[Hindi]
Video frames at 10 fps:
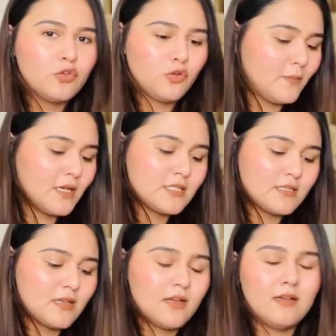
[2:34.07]
तो बस
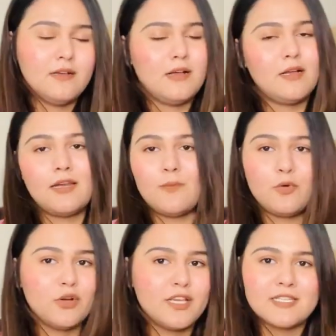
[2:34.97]
हाँ, अगर
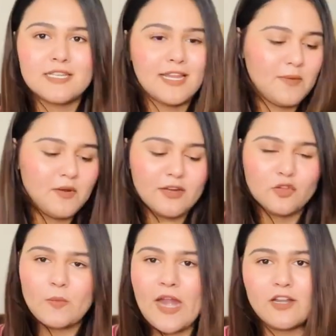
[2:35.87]
आपको कहीं से नहीं मिल रहे
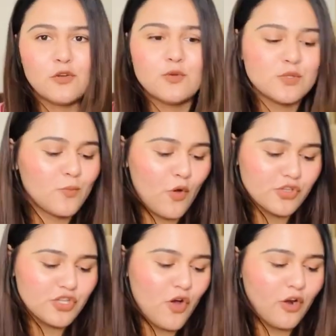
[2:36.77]
तो पैंटलून्स
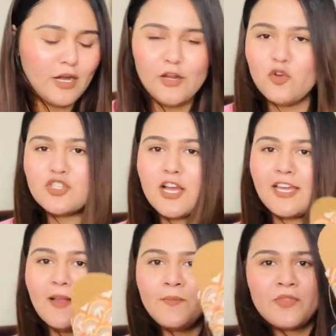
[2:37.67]
पहुंच जाओ और ले लो
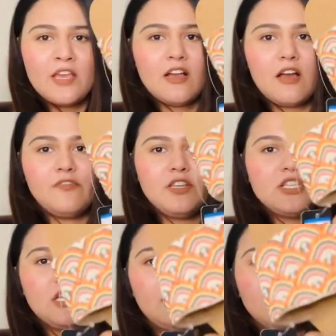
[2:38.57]
जाके काफ़ी अच्छे लगे